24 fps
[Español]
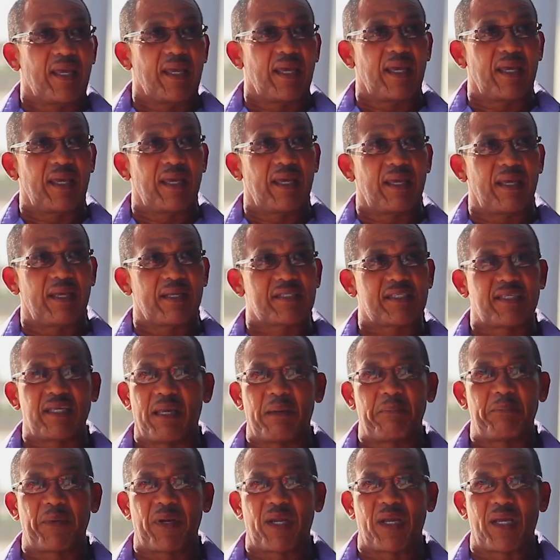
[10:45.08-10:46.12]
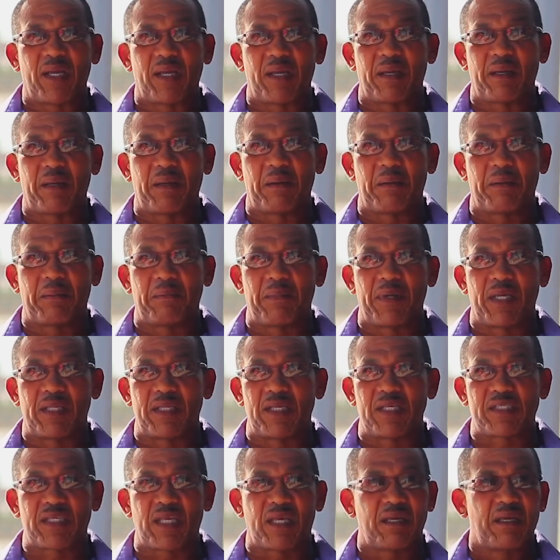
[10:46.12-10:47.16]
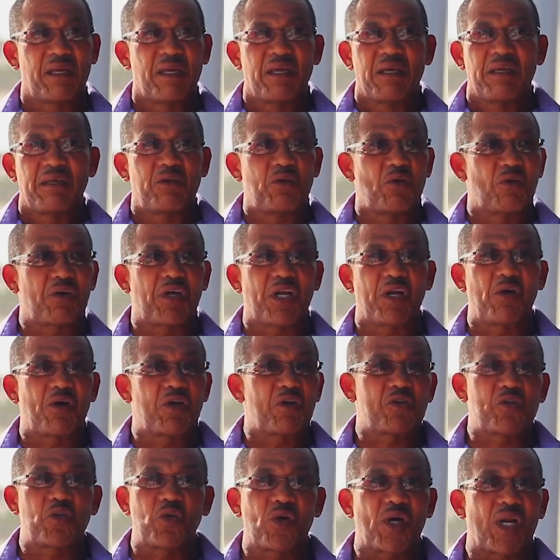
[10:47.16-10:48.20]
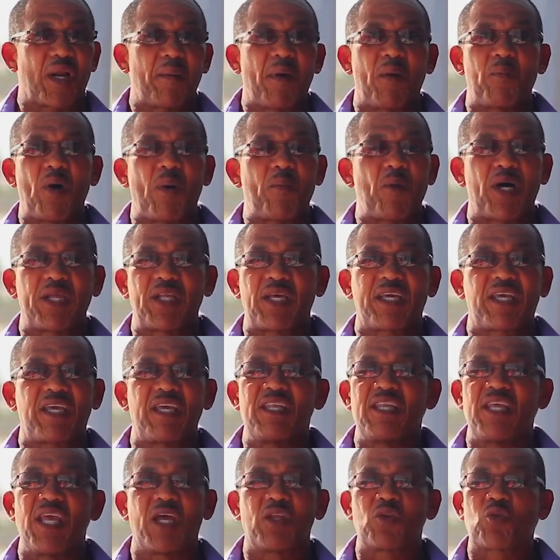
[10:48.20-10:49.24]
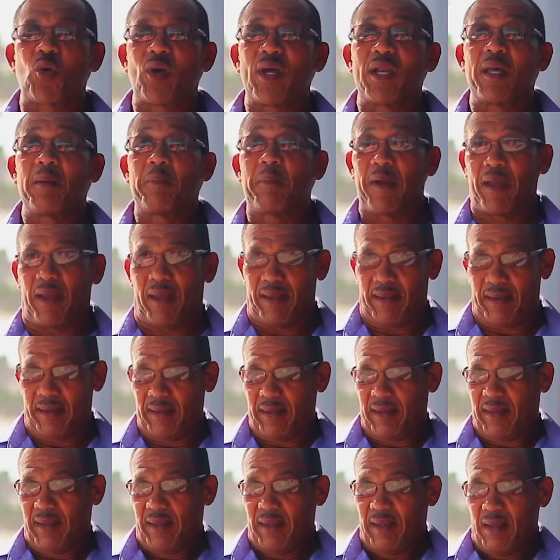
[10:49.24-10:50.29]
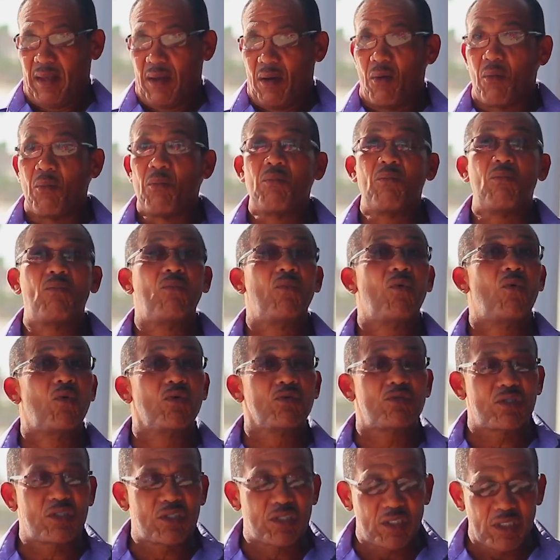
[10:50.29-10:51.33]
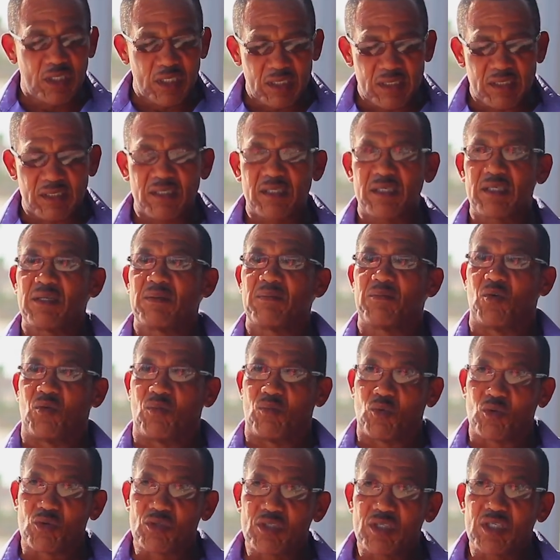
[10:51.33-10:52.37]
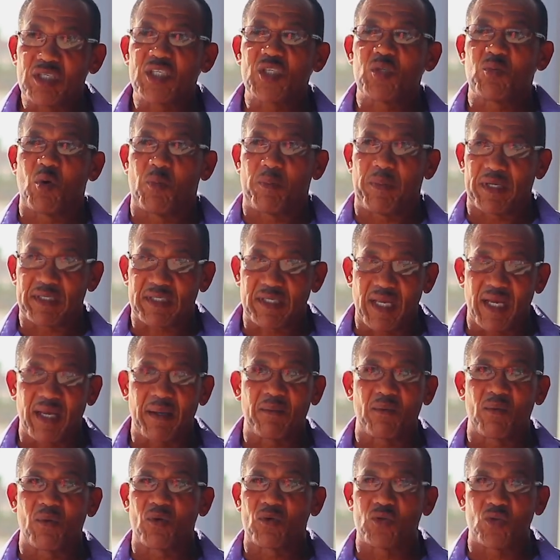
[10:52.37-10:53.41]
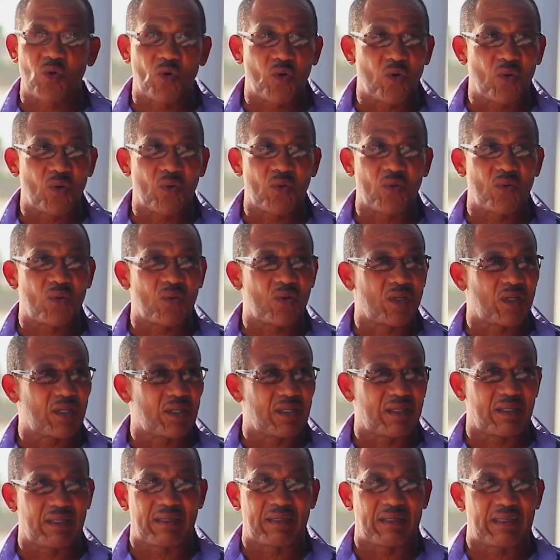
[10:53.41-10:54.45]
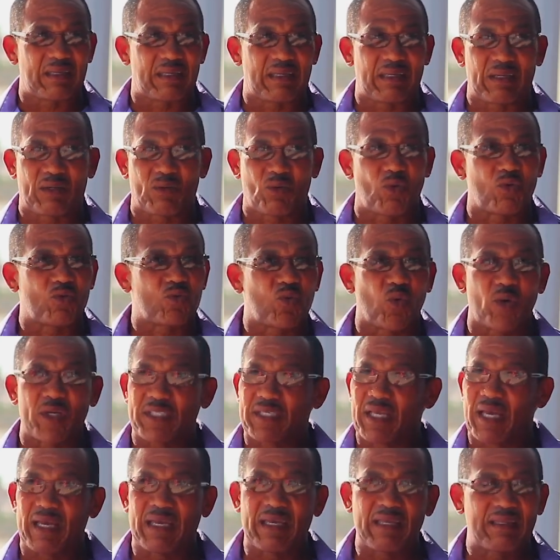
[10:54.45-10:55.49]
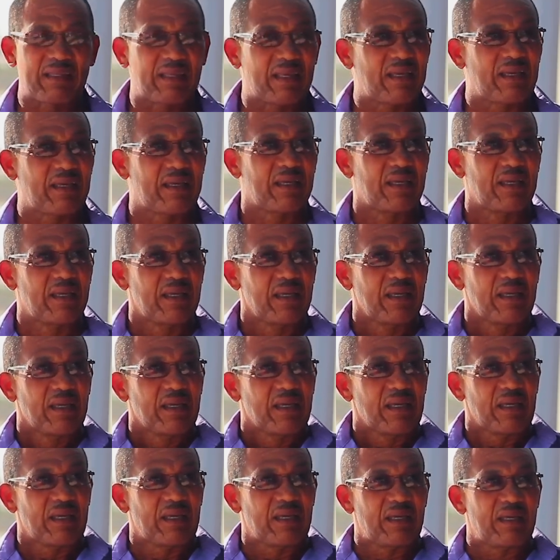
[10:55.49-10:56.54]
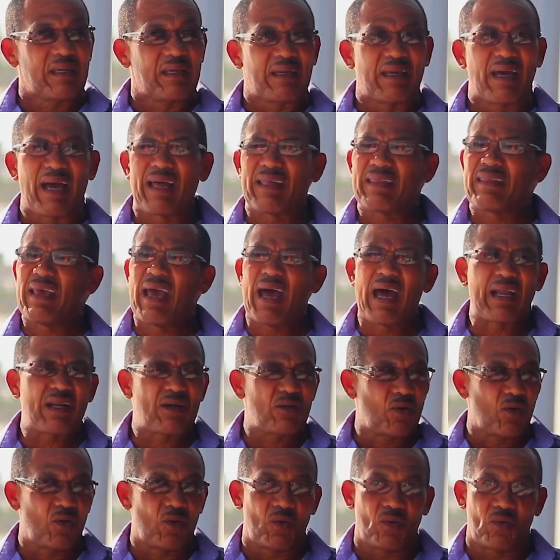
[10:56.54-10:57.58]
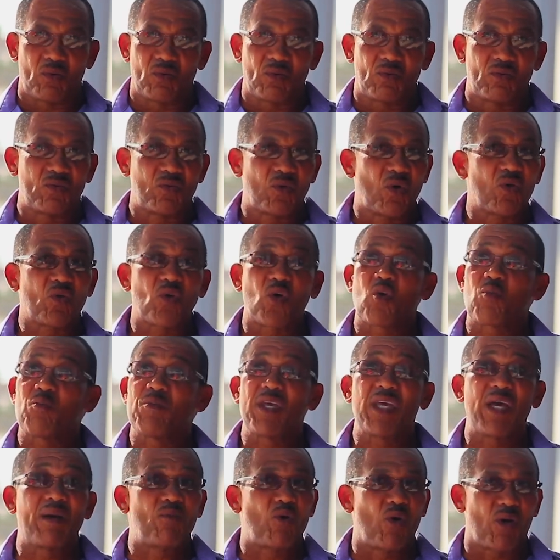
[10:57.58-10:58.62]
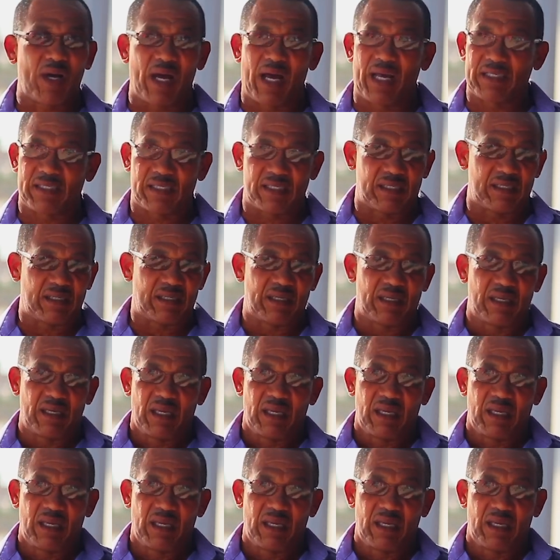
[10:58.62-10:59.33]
Eh, siempre me dice, yo creo que nosotros grabamos más de 500 LP. Imagínate. Muchísimo, muchísimo. Pasábamos yo eh, eh, eh, con toda esa gente a diario, no dormíamos casi.